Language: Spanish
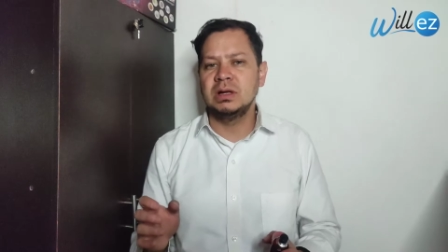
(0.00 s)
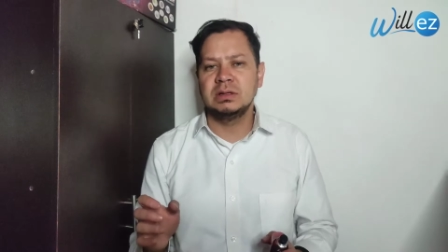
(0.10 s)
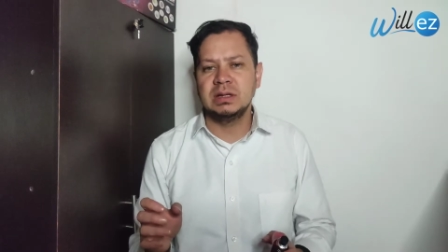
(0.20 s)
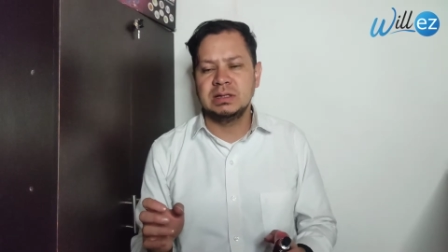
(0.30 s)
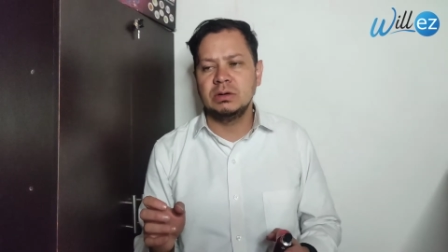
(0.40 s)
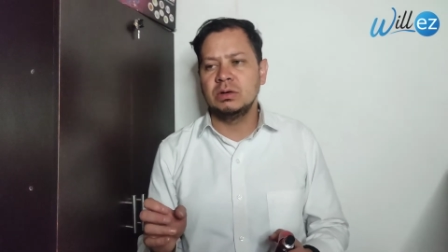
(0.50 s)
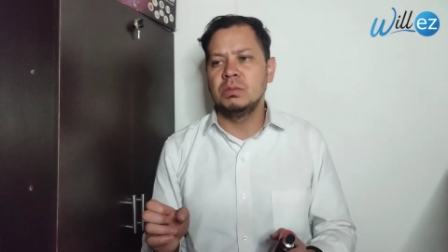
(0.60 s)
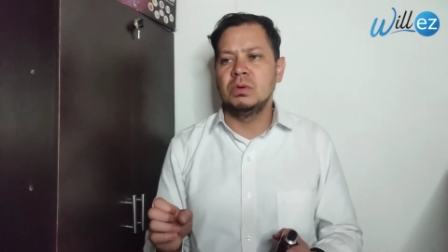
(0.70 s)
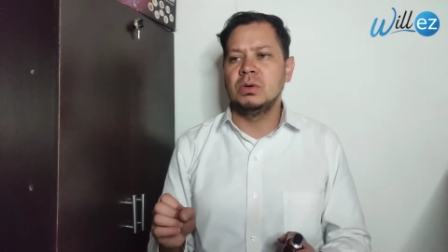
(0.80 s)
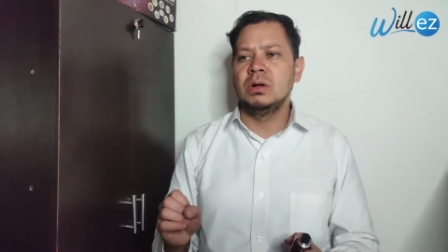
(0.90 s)
les digo,
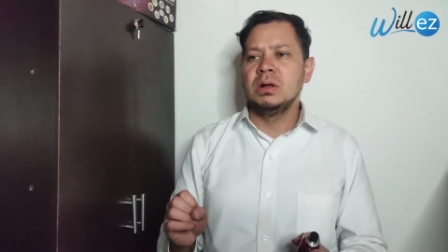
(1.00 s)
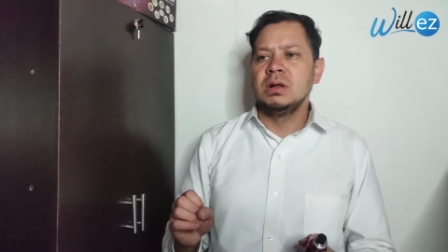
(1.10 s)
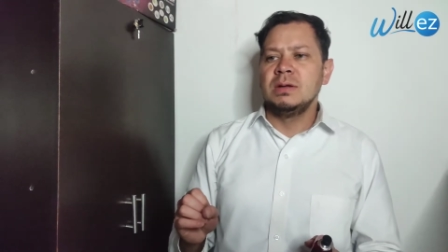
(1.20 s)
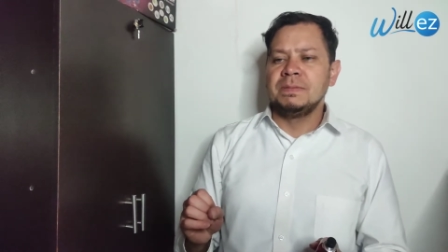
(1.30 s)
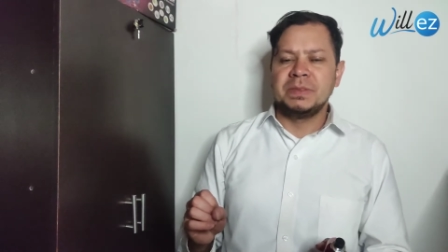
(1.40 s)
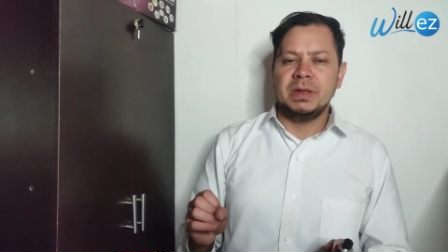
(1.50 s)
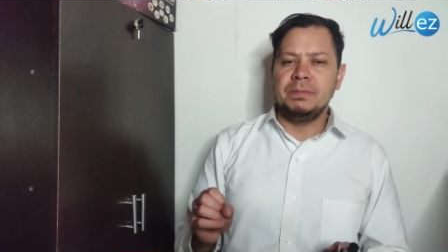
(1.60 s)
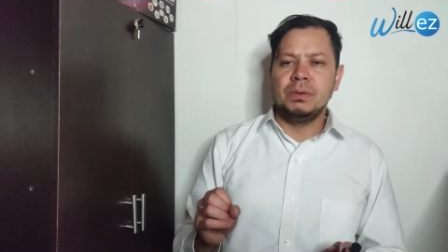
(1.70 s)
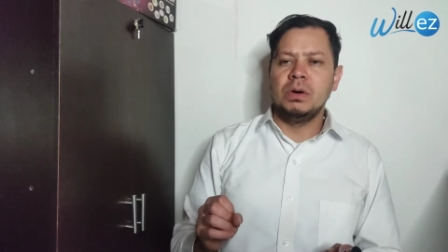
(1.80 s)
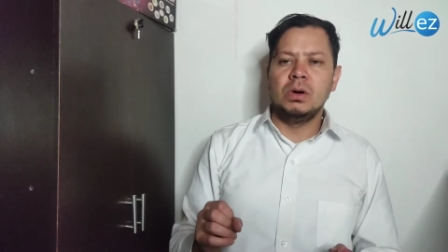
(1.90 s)
como
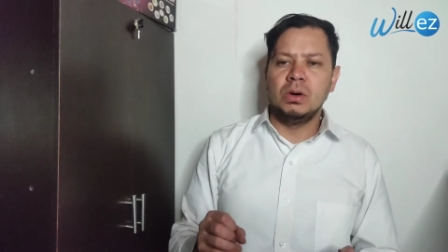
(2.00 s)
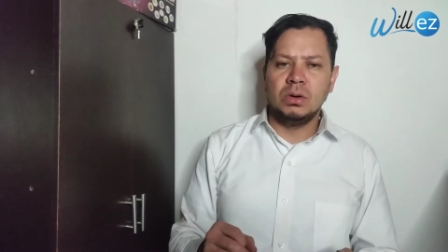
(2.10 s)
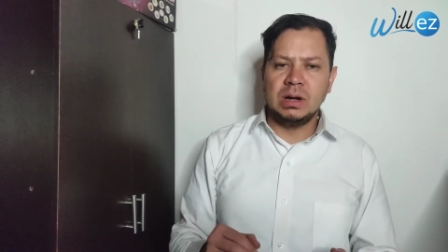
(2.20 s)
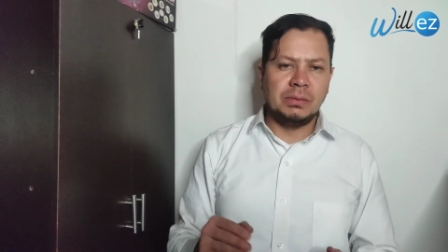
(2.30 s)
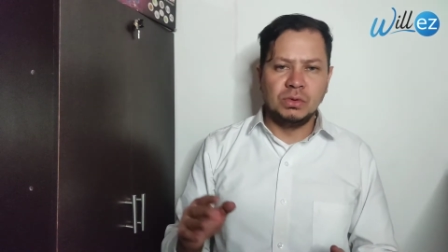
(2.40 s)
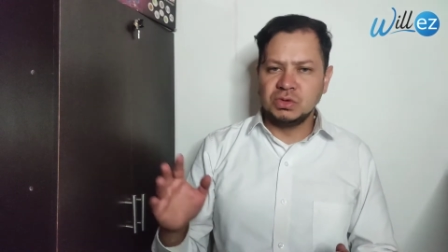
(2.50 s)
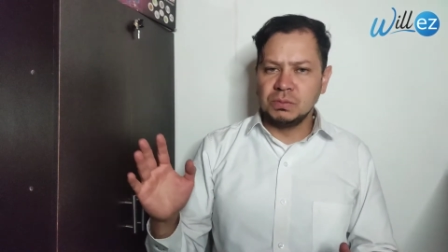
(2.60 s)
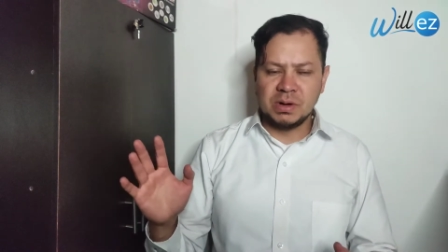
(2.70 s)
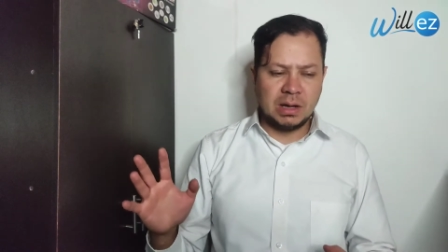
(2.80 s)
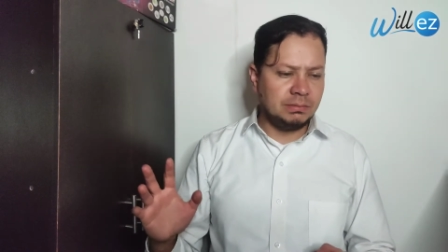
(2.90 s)
tipo la Blue
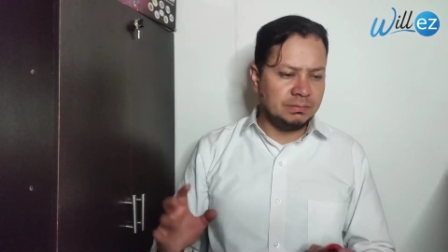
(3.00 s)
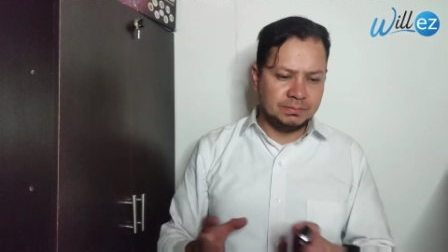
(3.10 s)
Supreme.